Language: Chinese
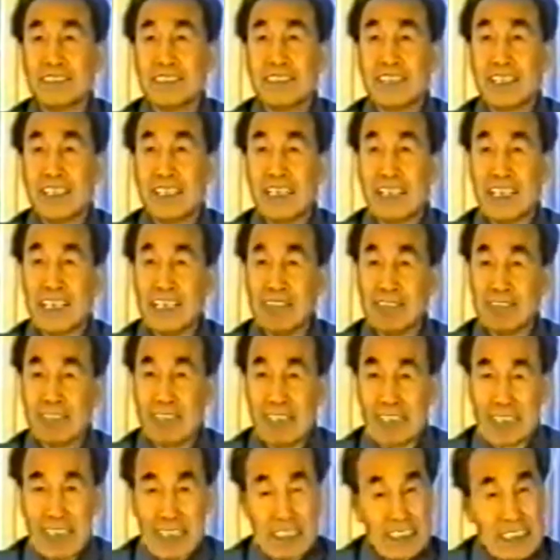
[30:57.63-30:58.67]
般，
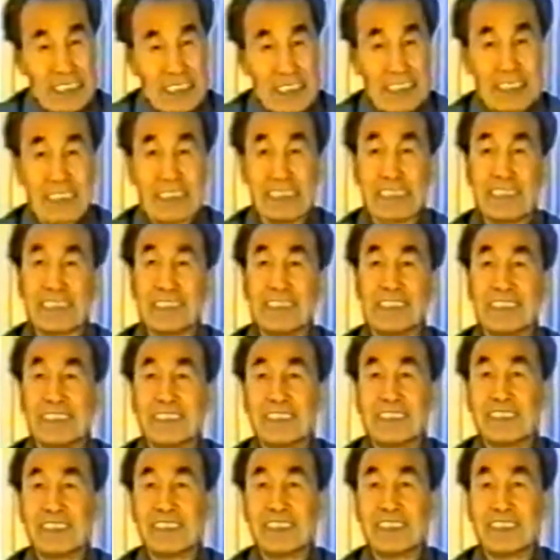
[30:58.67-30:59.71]
哎，
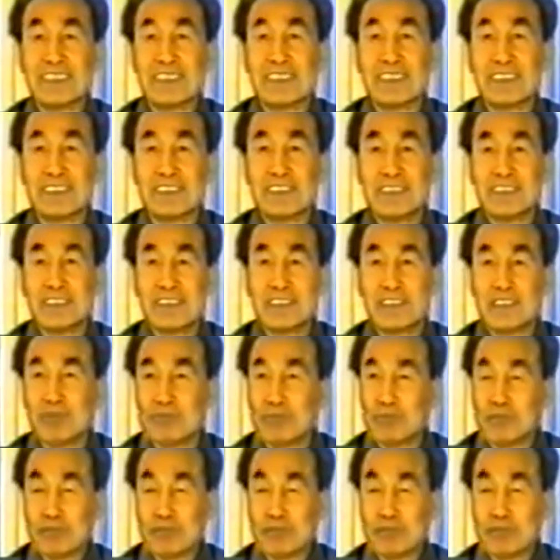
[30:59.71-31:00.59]
我这个人